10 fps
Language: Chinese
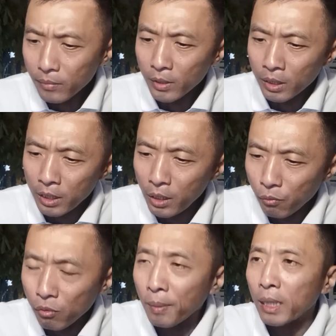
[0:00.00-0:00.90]
一进
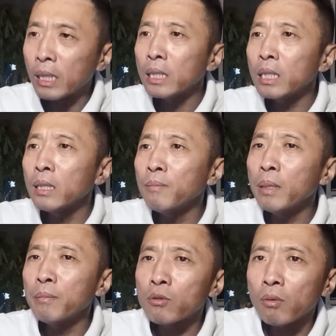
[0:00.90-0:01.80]
屋吧，跟那个妹
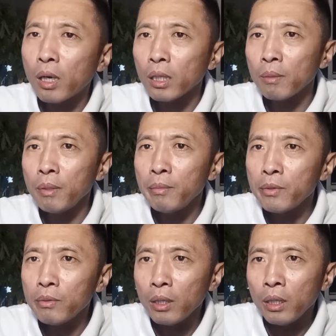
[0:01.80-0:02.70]
妹说话，他妹妹
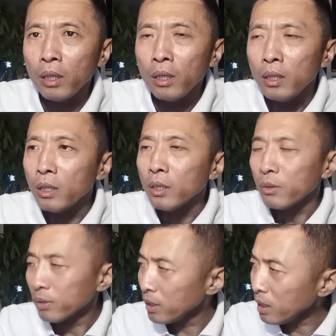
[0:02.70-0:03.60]
说：“
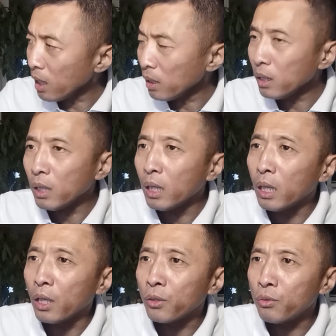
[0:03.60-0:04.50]
说今天这
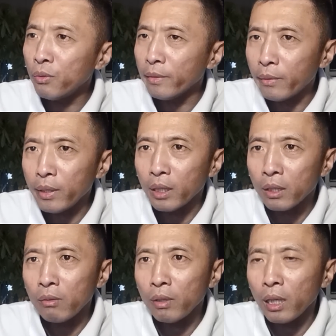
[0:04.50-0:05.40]
个居委会的人
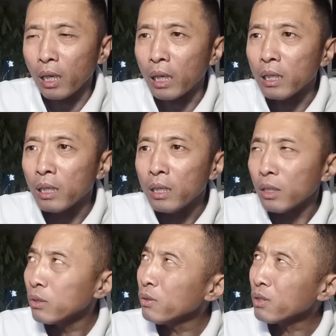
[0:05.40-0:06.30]
过来，
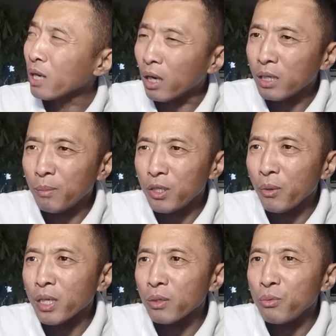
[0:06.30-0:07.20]
说查什么计
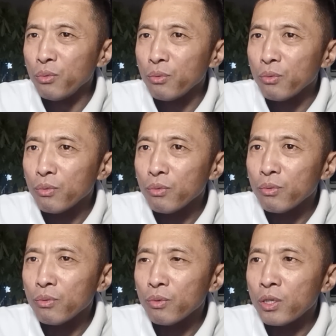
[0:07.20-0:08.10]
划生
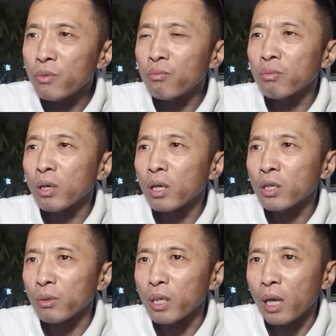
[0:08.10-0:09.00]
育。”进屋了，
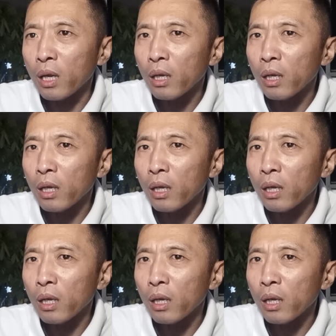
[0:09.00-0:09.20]
瞅一眼。